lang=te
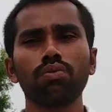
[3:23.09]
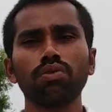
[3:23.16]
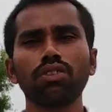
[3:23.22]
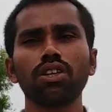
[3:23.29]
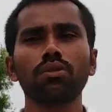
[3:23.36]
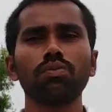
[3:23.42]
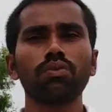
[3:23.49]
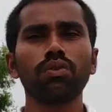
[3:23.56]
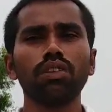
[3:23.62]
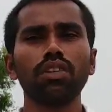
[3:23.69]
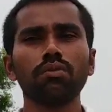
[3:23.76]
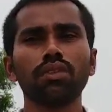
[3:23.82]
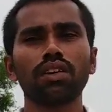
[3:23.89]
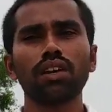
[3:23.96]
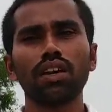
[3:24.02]

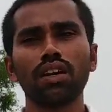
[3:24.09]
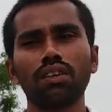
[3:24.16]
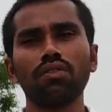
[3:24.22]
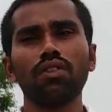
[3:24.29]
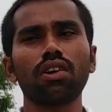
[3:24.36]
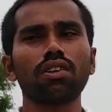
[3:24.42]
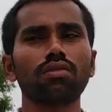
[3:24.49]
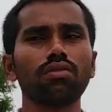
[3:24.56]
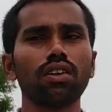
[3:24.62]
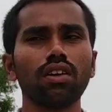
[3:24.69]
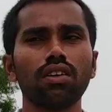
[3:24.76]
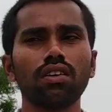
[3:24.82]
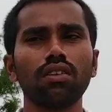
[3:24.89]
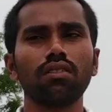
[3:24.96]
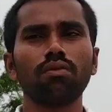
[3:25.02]
పూర్తయిపోయింది మనకు ఆల్రెడీ వాటర్
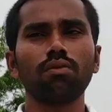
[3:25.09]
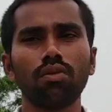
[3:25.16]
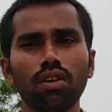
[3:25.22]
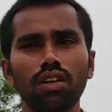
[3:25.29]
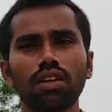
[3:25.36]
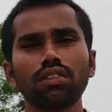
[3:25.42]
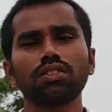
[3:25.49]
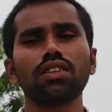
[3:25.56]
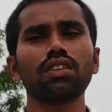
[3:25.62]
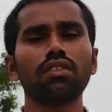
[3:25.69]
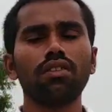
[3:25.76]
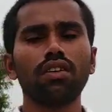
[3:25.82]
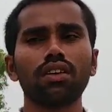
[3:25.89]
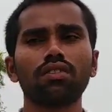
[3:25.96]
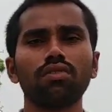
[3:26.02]
కూడా మొన్న
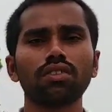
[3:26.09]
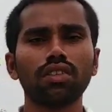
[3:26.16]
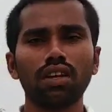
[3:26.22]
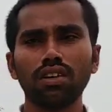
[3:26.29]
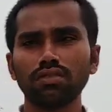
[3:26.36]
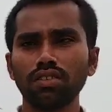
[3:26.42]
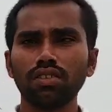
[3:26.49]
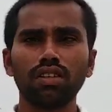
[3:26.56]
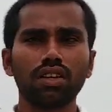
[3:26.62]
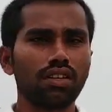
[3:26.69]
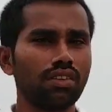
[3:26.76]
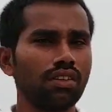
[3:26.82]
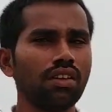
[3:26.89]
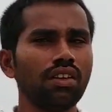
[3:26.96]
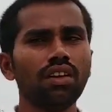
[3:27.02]
రీసెంట్గా వాటర్ కూడా తరలించడం
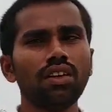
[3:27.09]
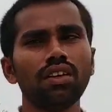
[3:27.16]
జరిగింది